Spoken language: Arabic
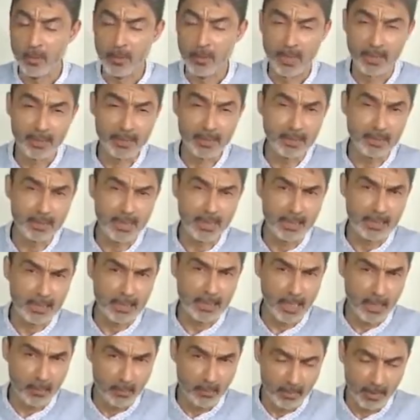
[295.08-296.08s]
وأكيد أن
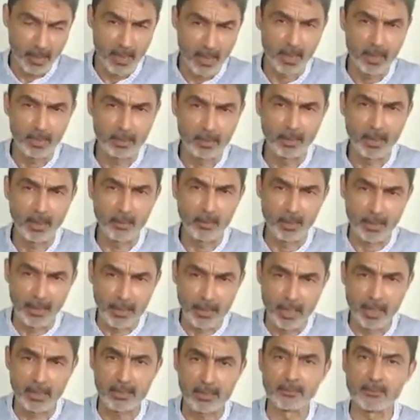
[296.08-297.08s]
الأمراض أو
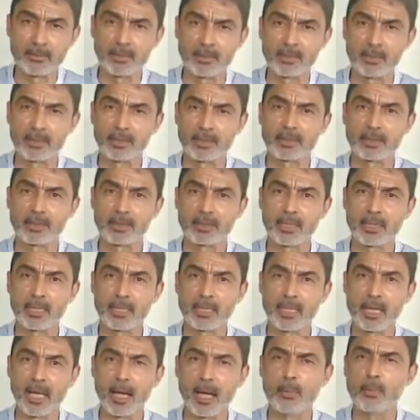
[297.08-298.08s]
النقص في الرزق
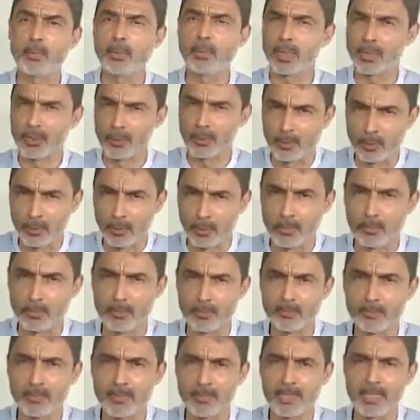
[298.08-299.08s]
أو
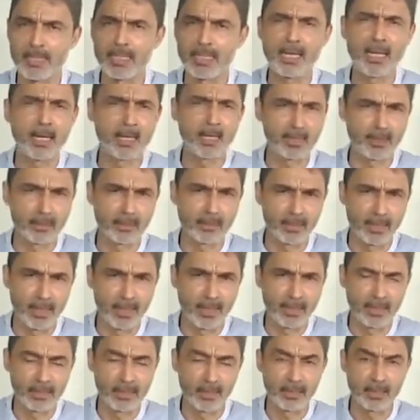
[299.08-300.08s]
الظلم إلى غير
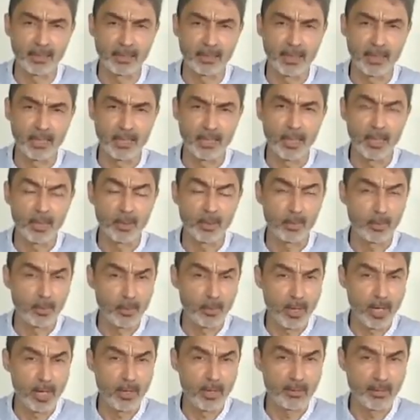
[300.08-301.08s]
ذلك
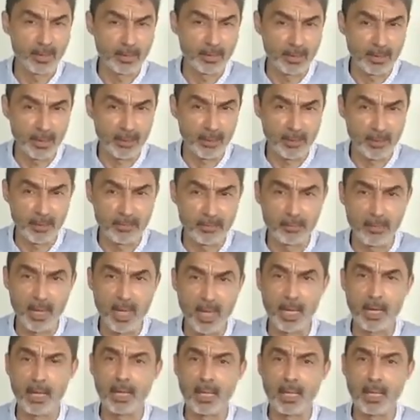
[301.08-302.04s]
كلها من ضمن ما